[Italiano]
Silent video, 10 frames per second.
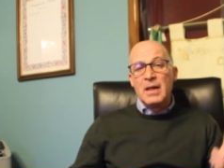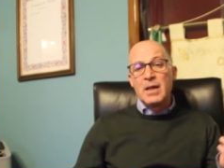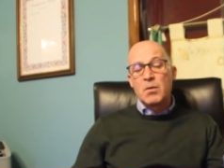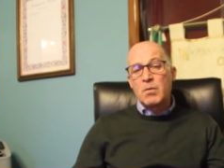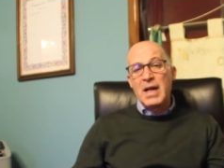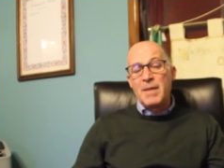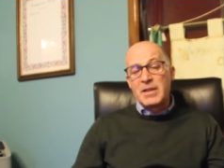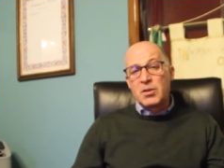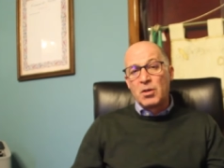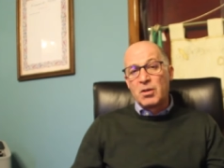Eh,
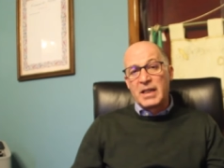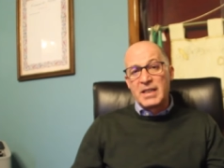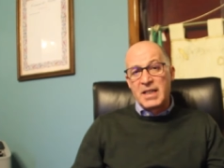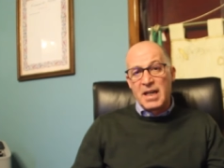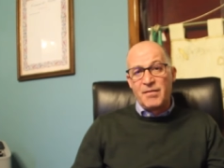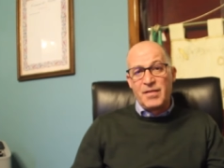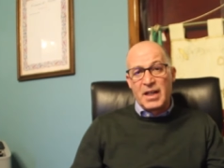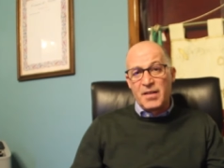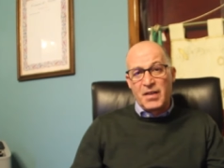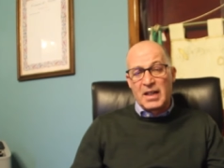Quell'episodio che si è
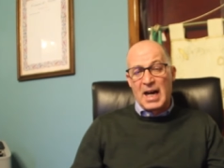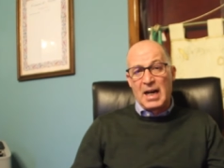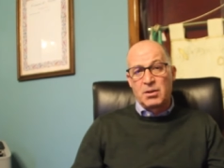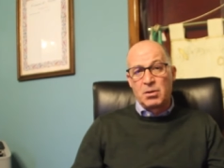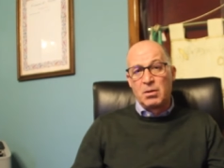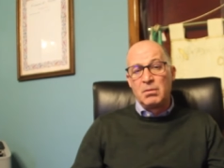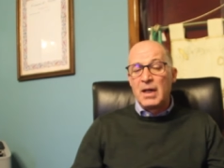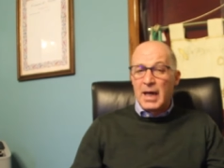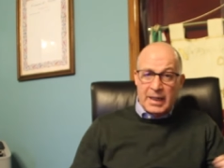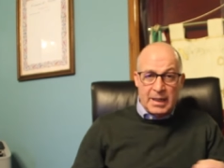
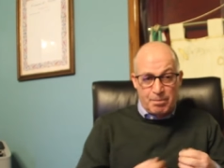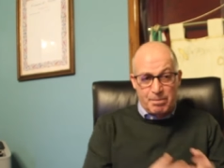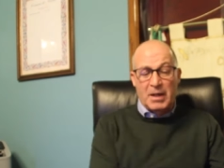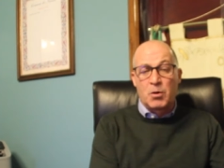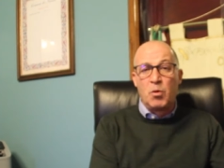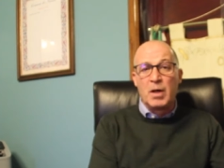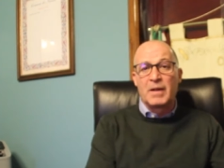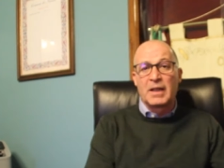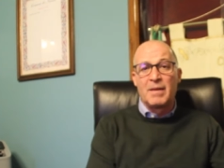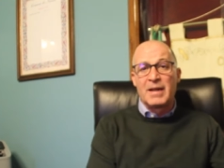verificato e per cui
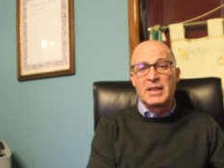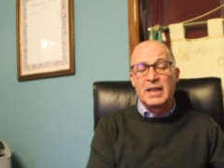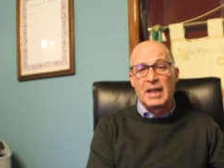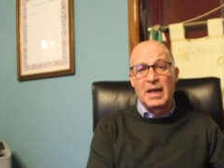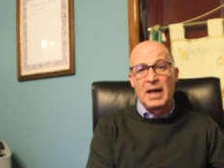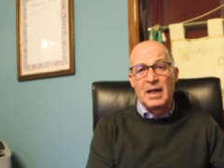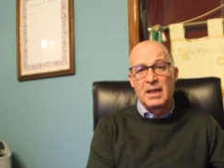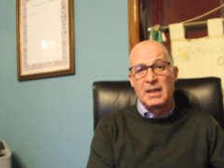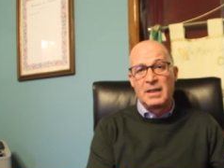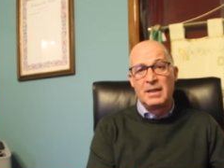praticamente
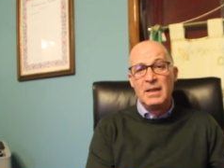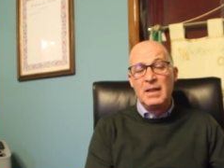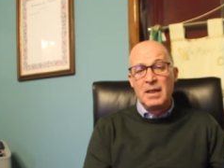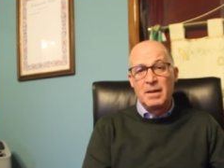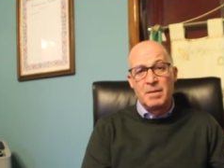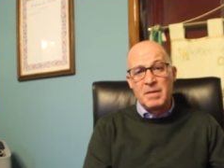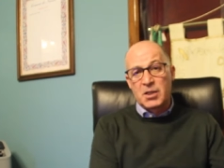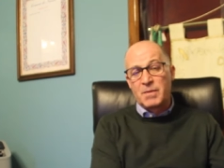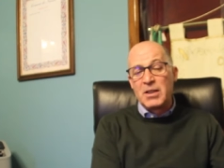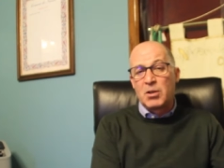ha, eh, mi
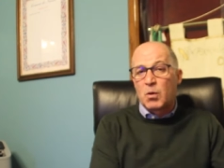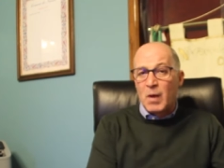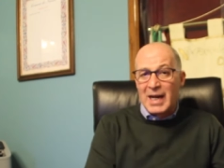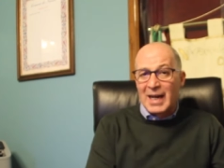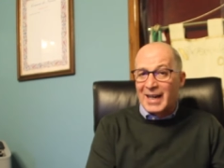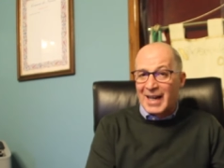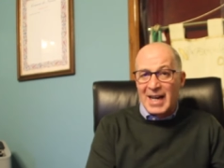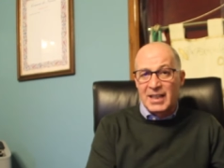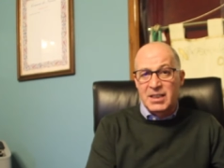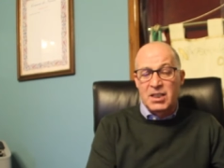ha spinto a quella
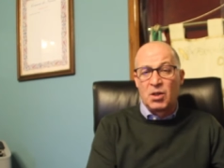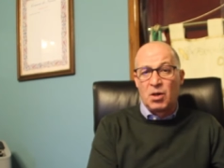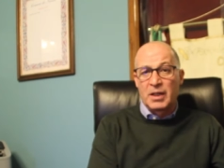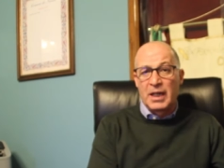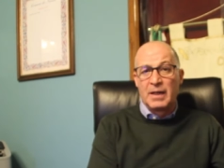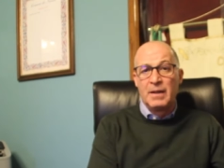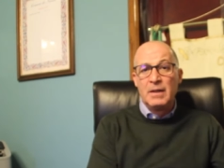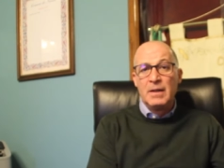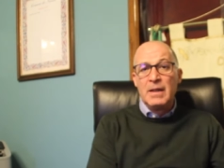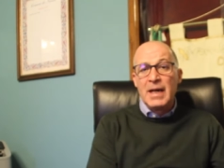reazione
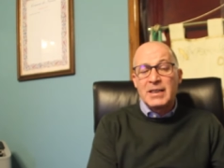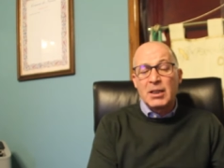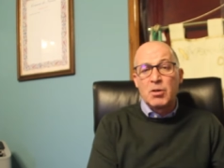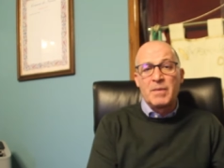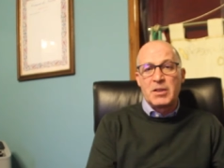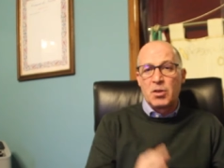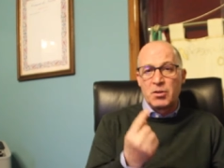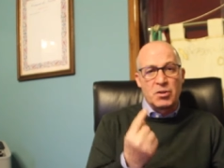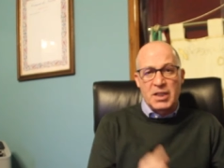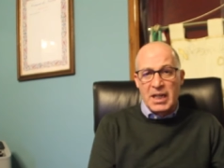è stato un
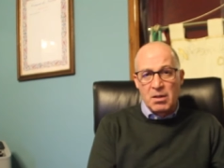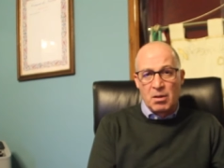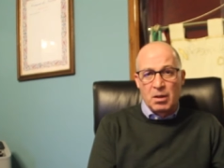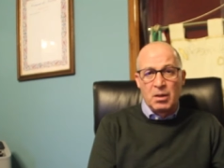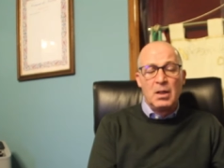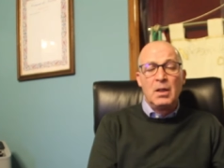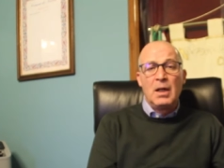episodio singolo.